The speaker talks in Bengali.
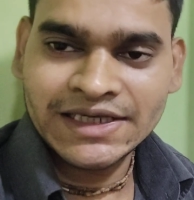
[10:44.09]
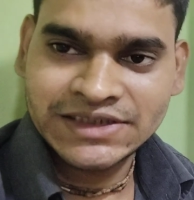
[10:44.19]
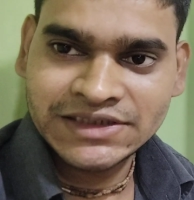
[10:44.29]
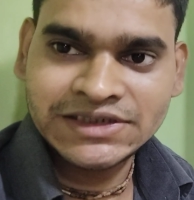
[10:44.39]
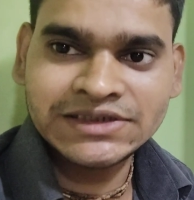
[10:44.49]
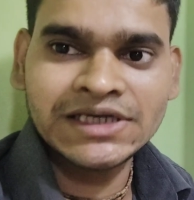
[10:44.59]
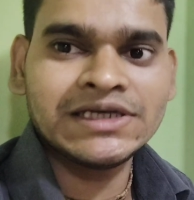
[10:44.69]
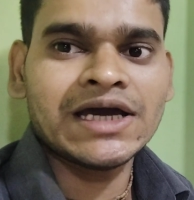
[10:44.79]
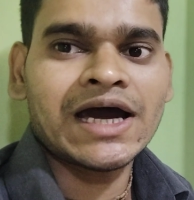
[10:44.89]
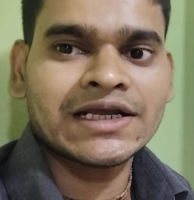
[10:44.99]
এসএসসি জেই
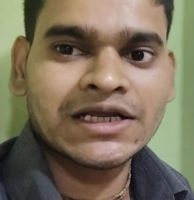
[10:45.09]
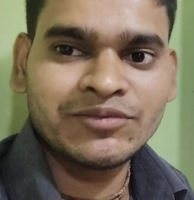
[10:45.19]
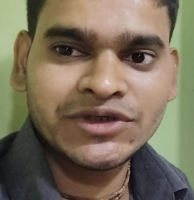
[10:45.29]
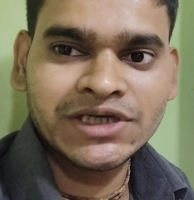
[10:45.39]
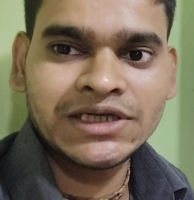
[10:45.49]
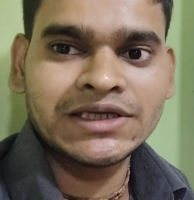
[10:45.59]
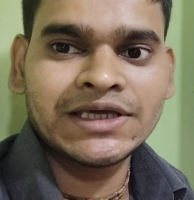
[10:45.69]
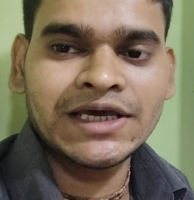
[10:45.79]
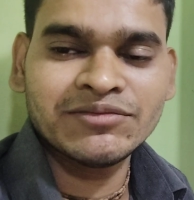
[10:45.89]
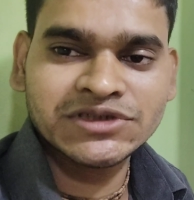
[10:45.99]
আরআরবি জেই
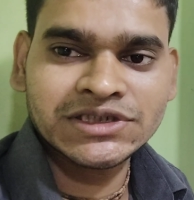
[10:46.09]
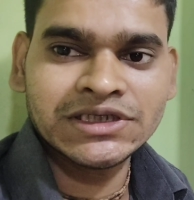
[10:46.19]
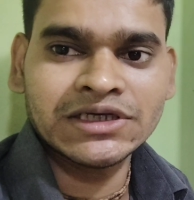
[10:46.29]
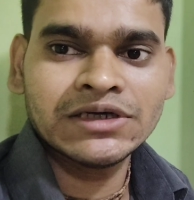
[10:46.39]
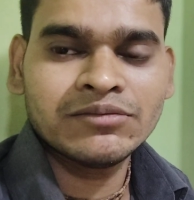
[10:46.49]
কেএমসি